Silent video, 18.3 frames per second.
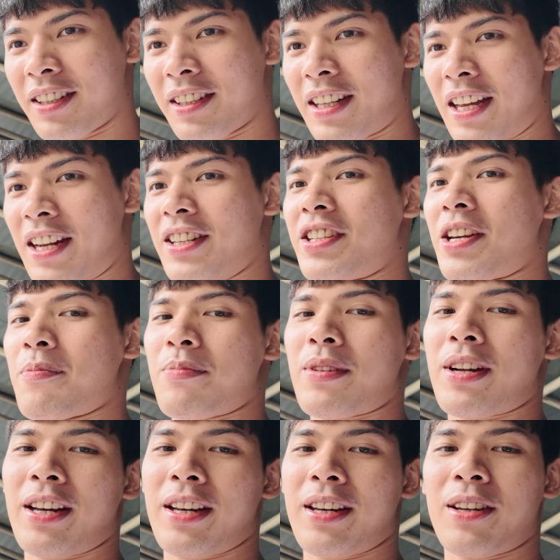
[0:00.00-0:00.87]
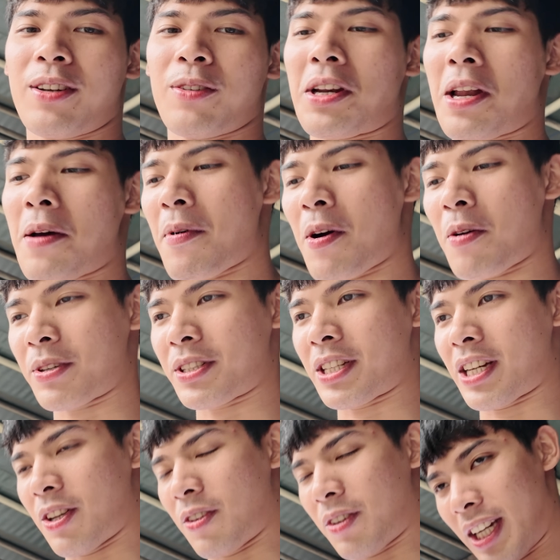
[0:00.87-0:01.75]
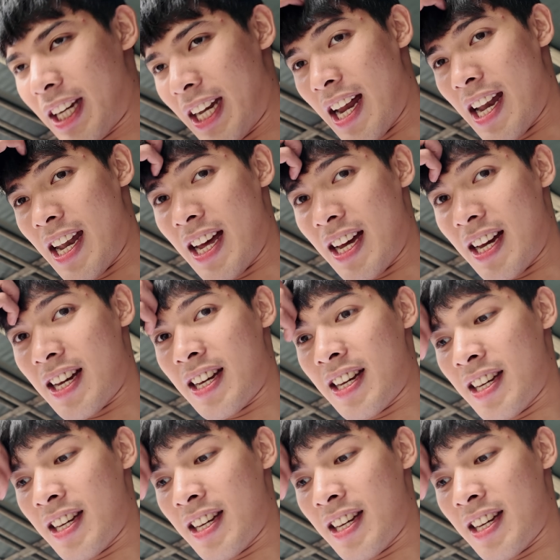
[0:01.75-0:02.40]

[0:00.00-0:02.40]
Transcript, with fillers: Dahil syempre, wala pa ako masyadong kilala.